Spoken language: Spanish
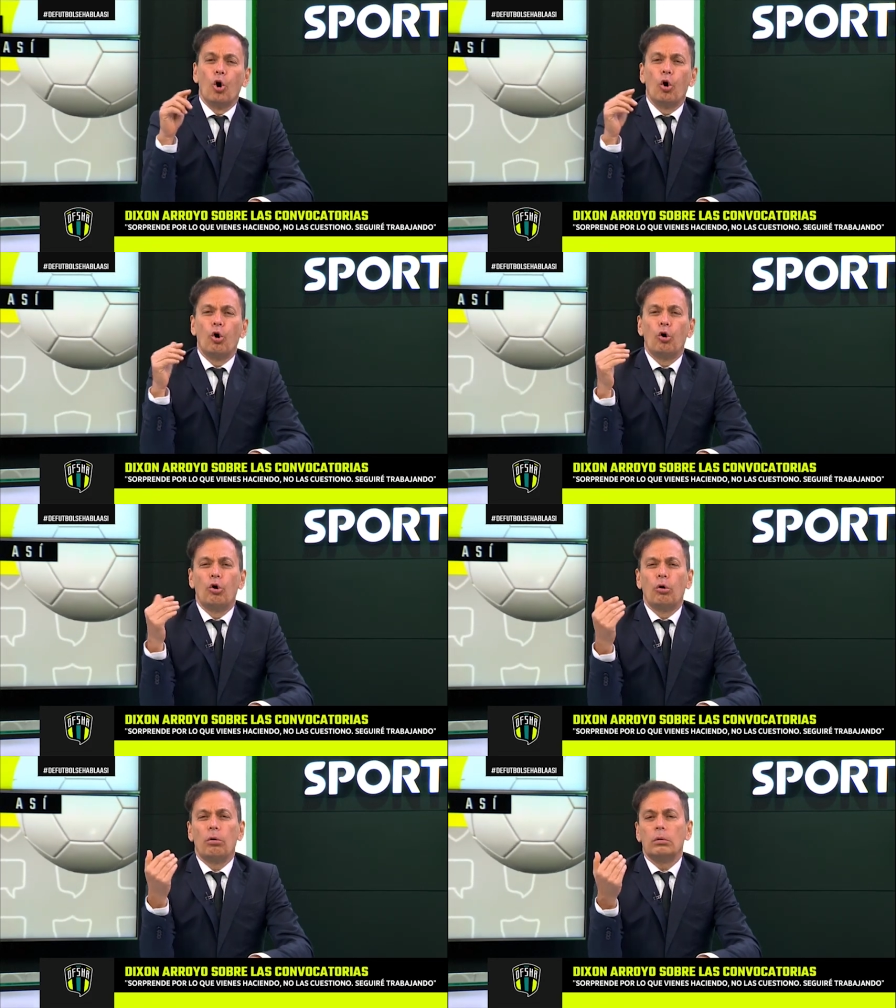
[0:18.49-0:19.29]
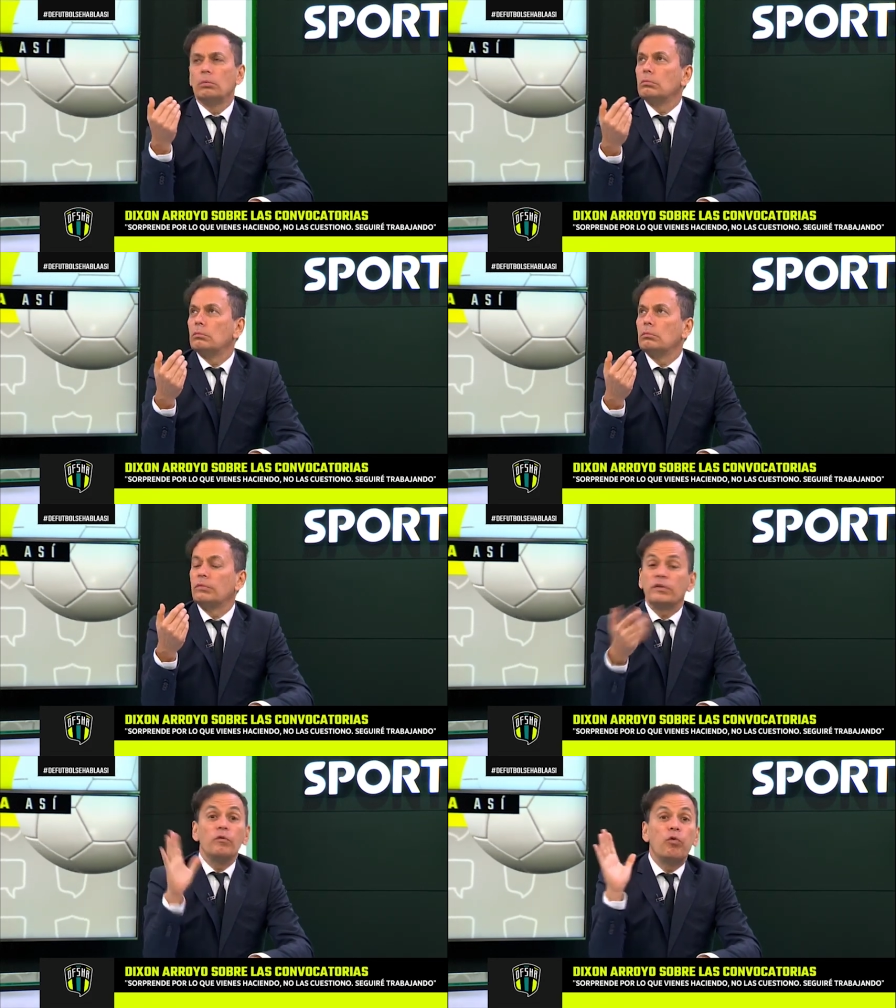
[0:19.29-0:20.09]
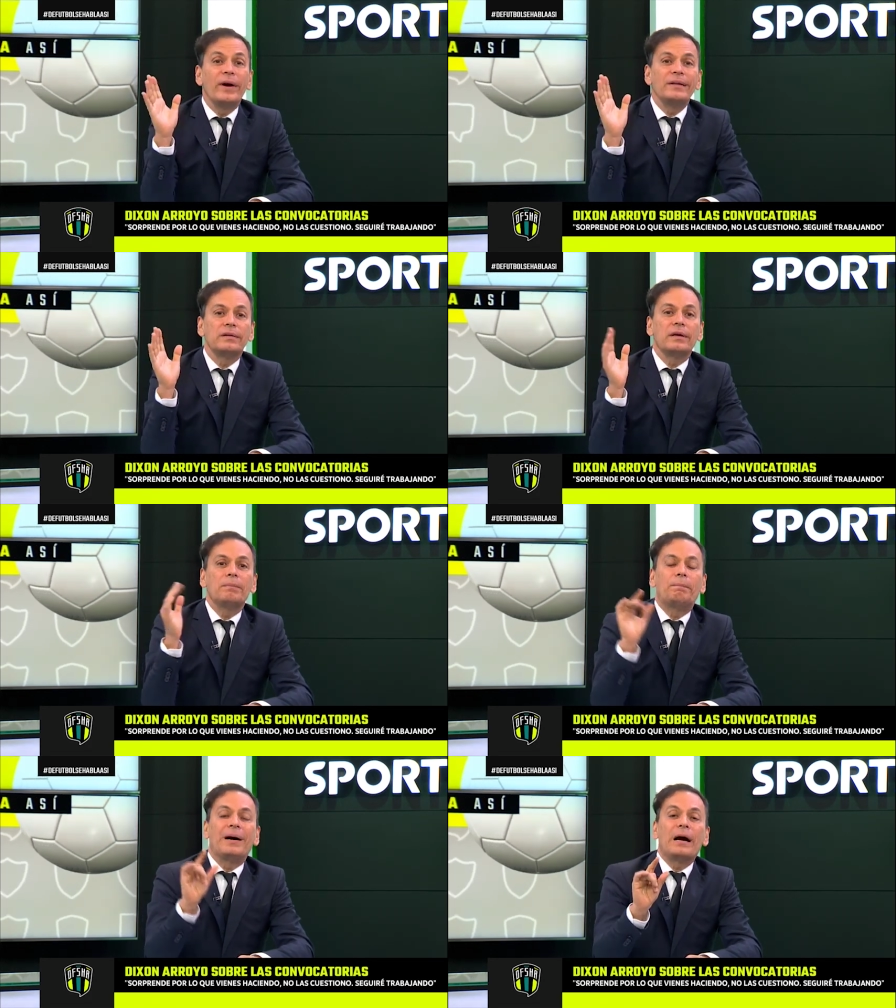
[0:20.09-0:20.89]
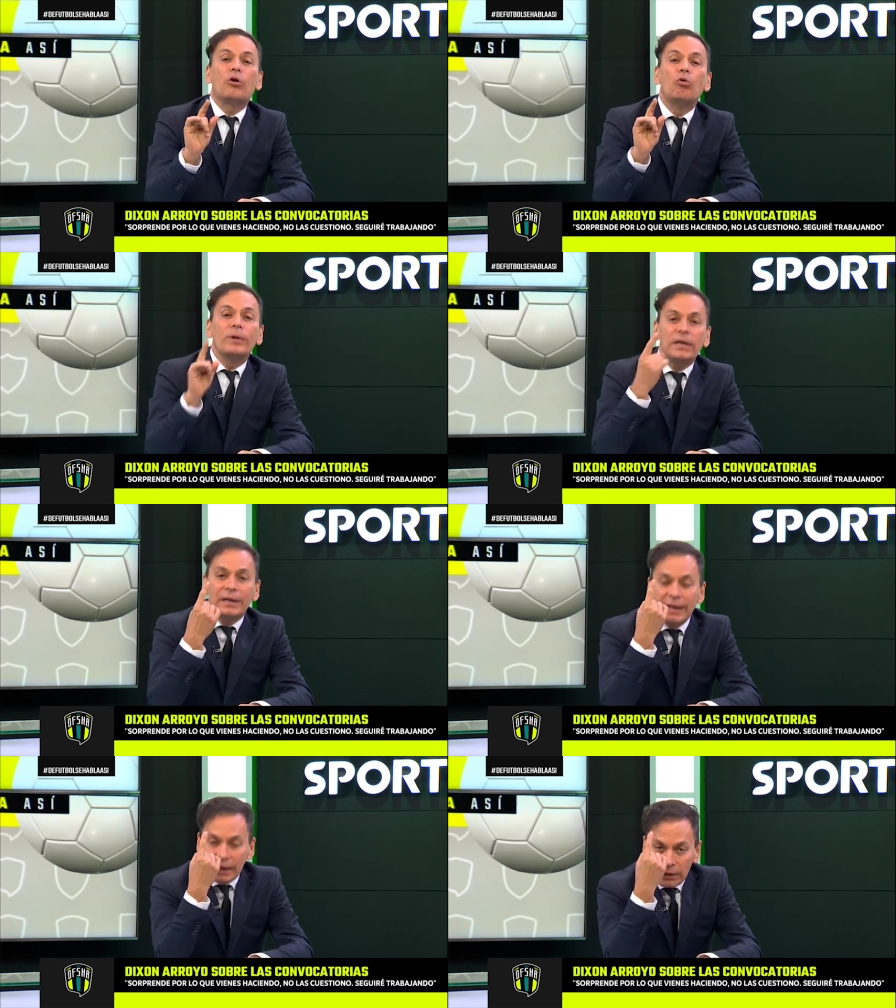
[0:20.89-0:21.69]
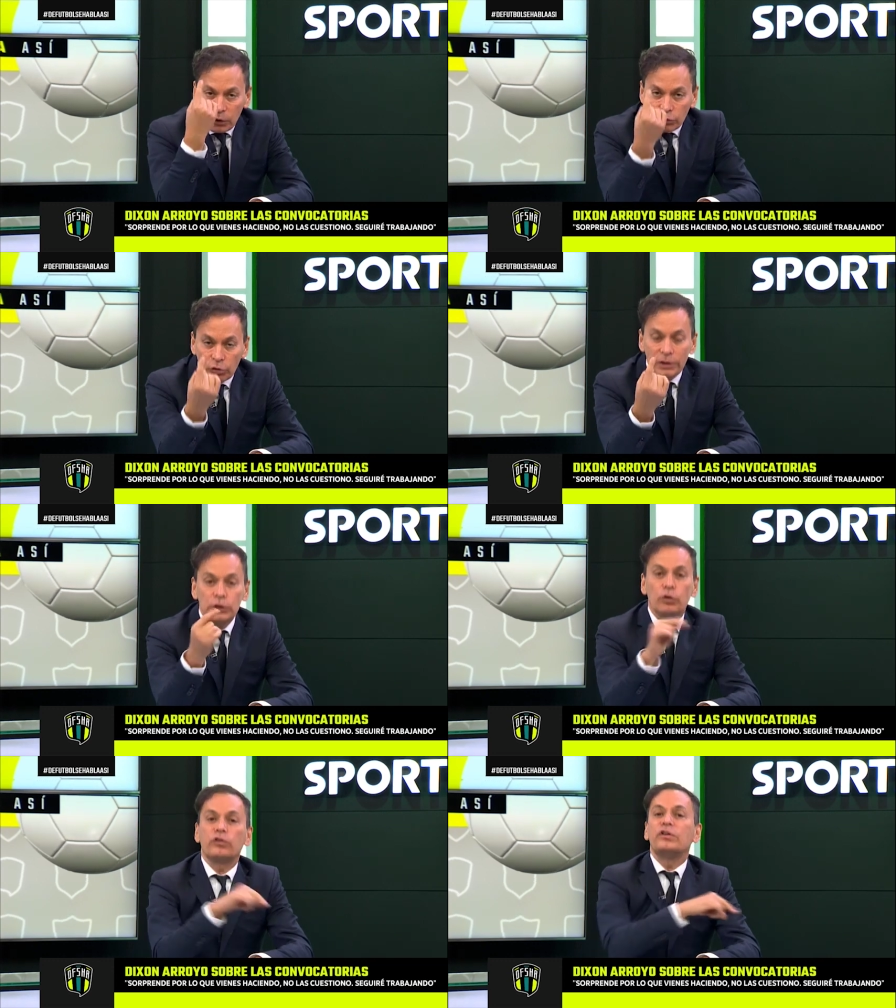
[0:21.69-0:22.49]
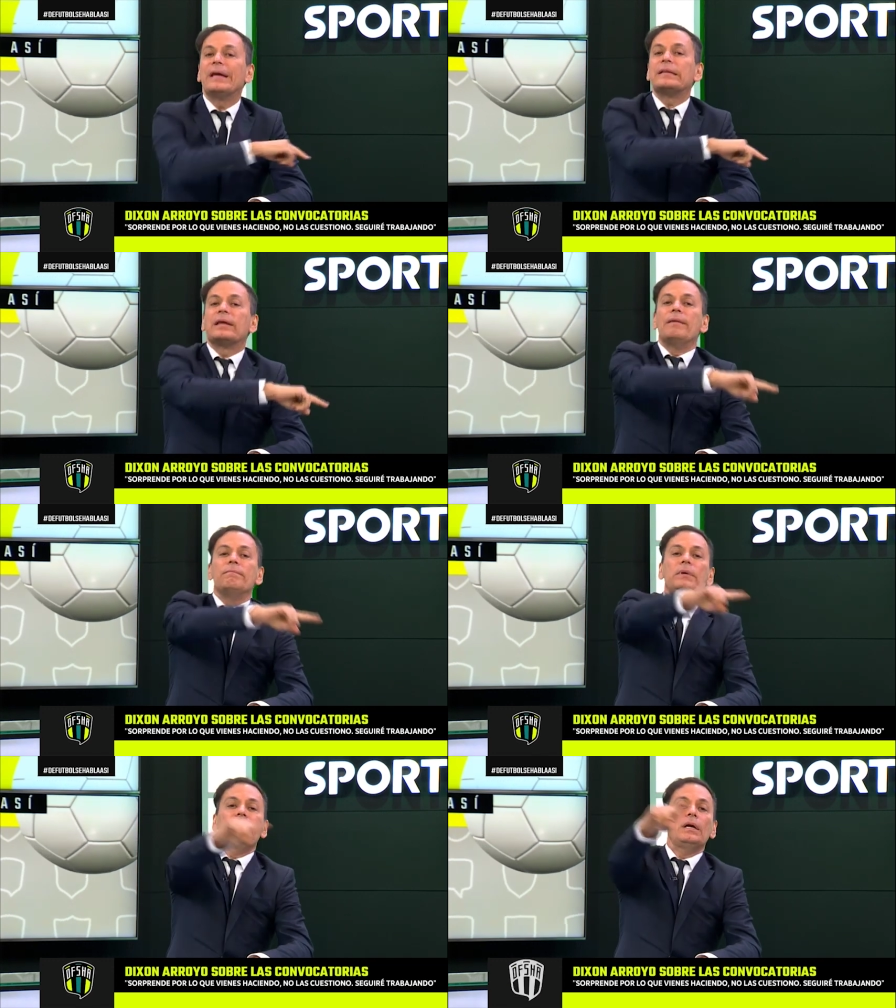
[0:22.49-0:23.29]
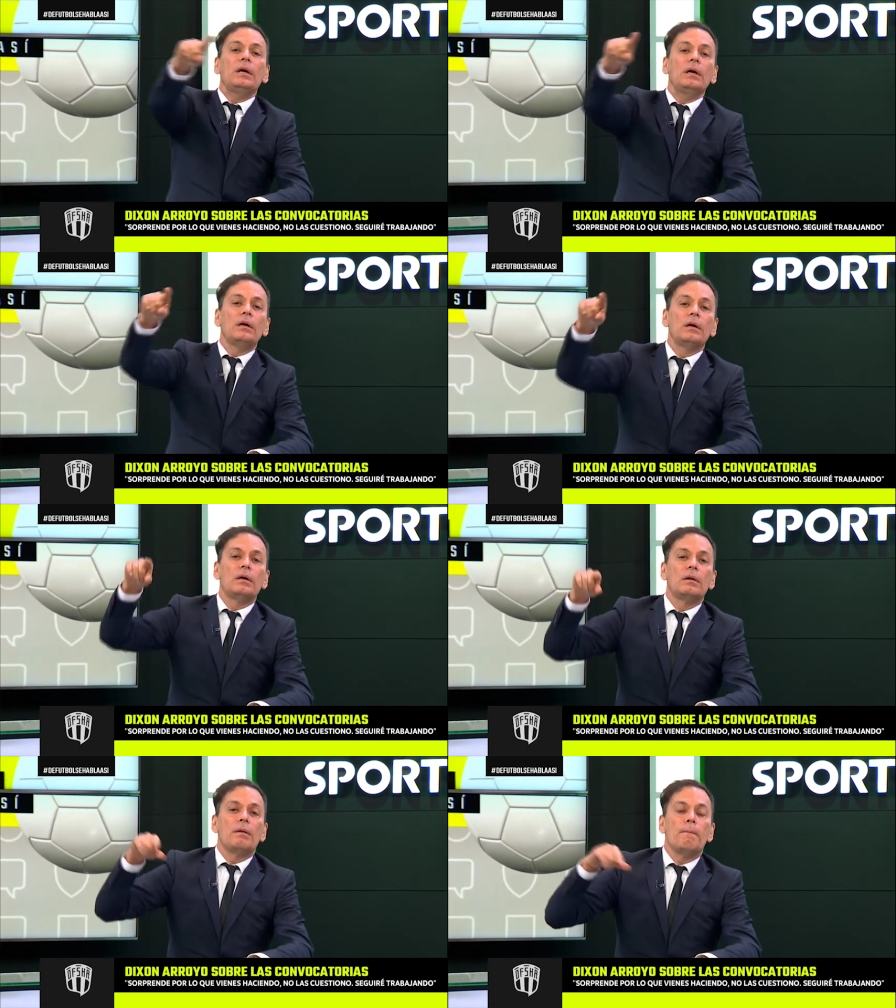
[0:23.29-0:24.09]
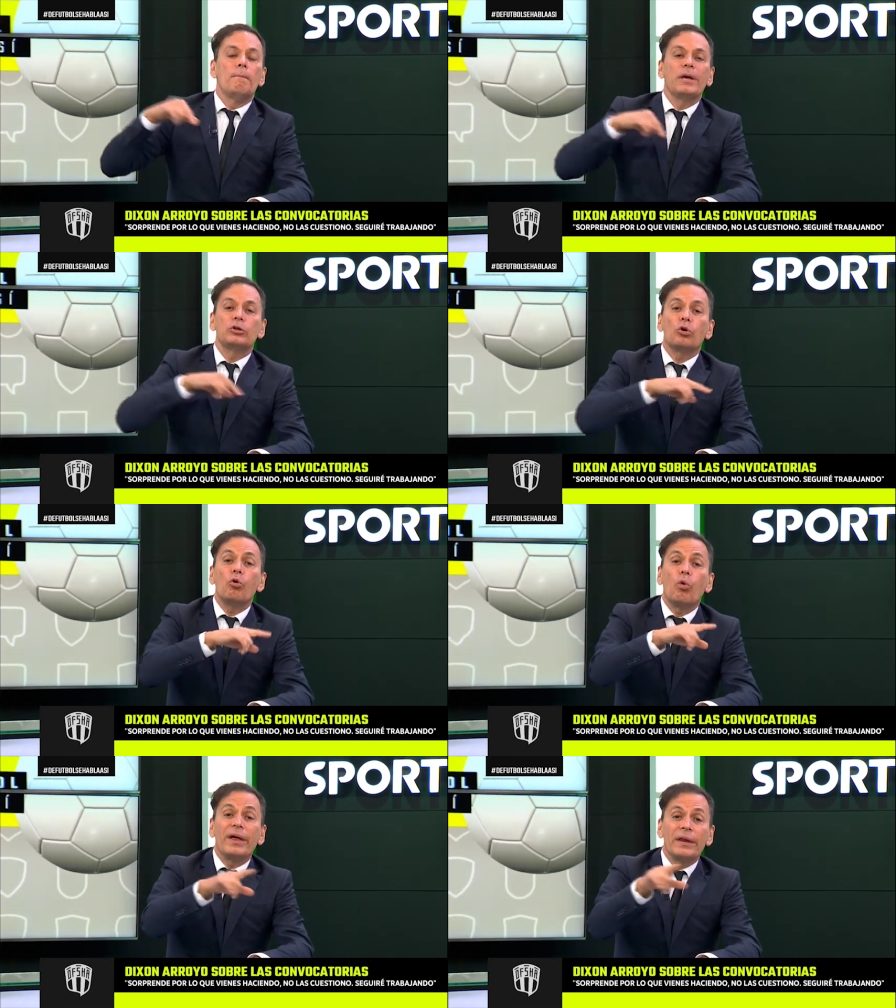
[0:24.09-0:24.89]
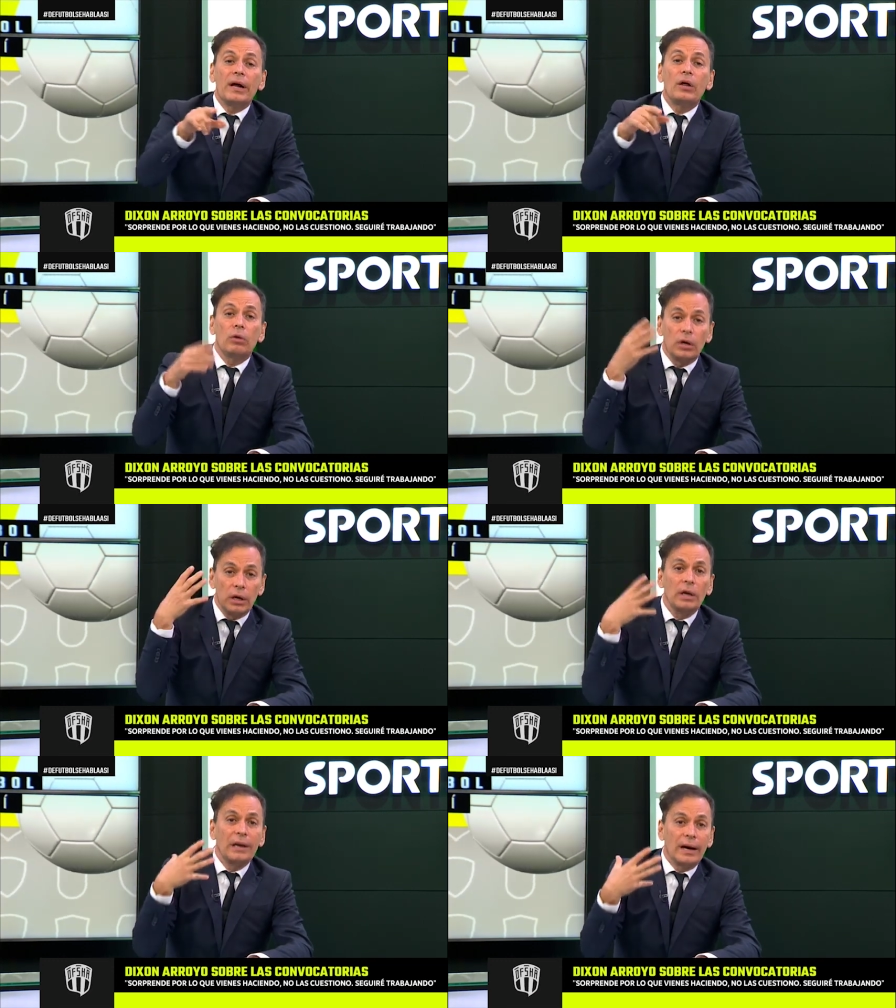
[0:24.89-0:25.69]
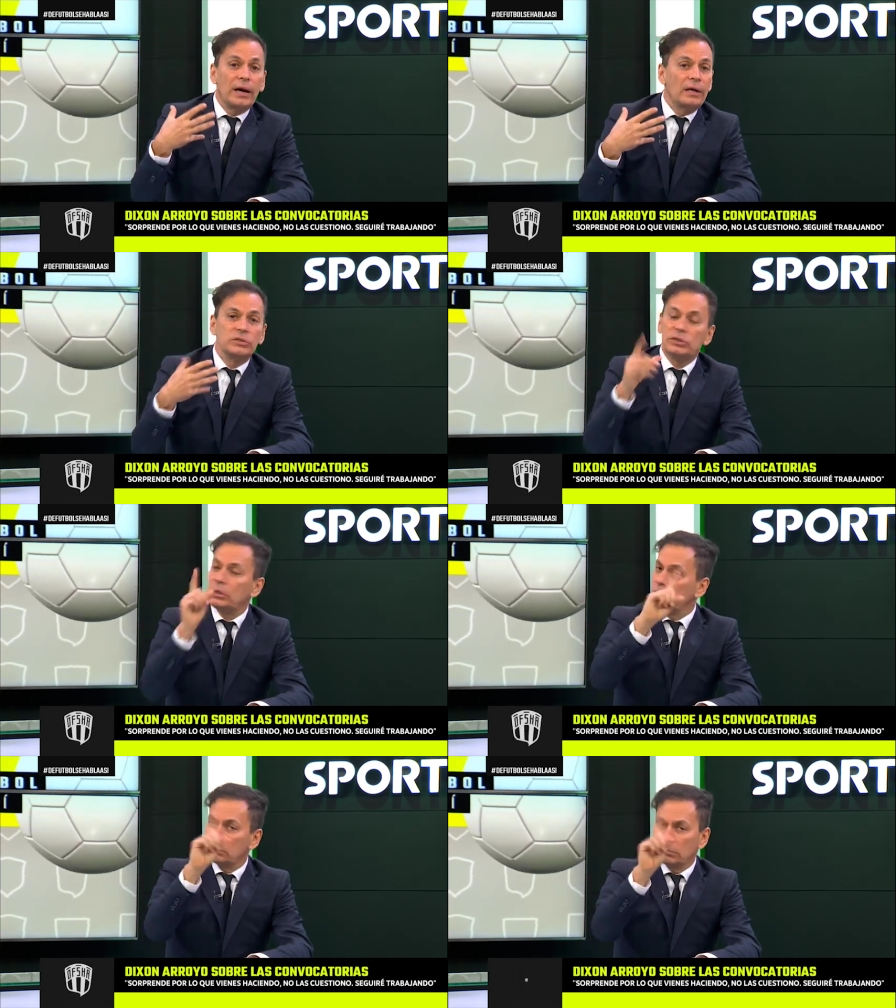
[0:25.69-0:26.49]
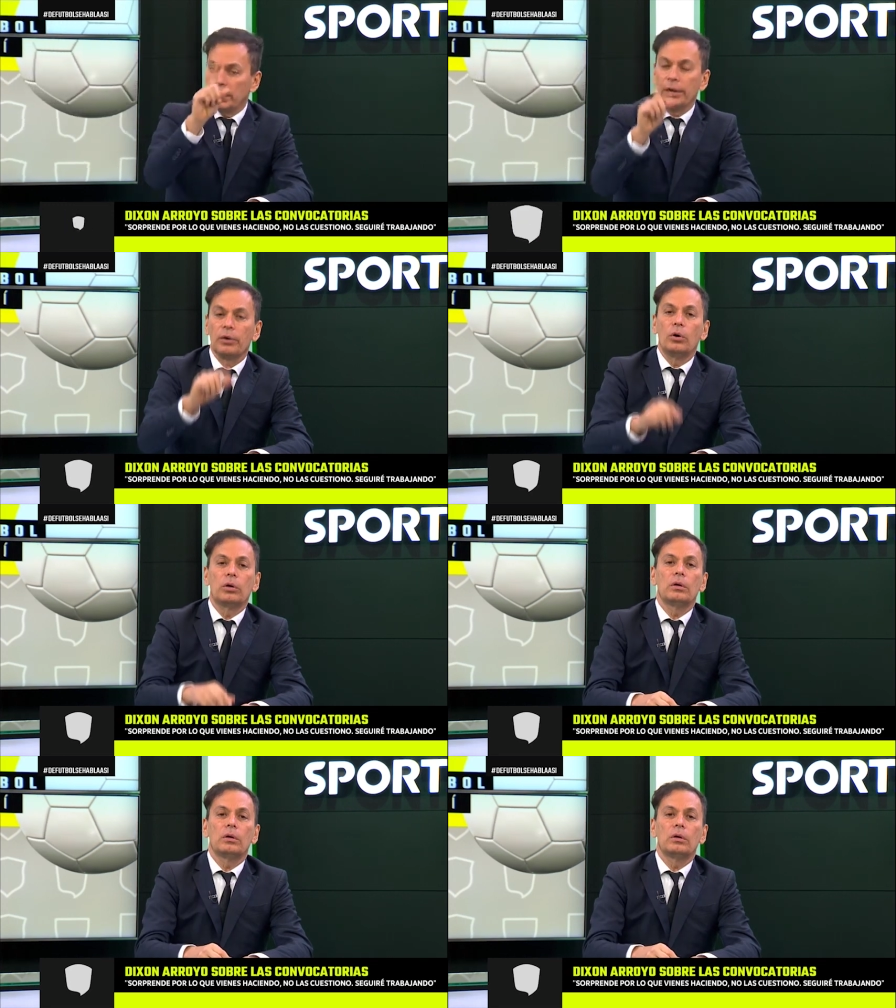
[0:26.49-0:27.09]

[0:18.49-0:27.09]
o Cifuentes van a cubrir ellos solitos 7000 metros cuadrados que es la cancha, error